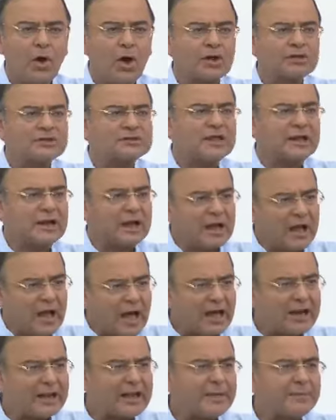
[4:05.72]
और
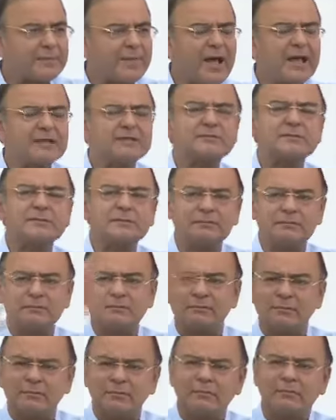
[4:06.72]
सरकार के पास
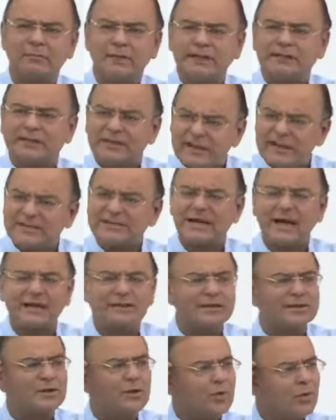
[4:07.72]
इतने
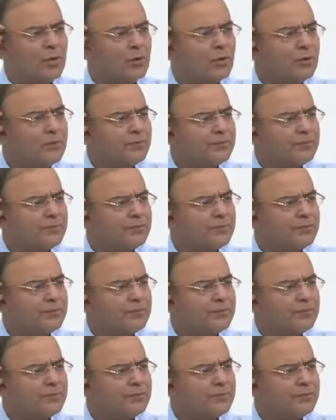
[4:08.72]
साधन हों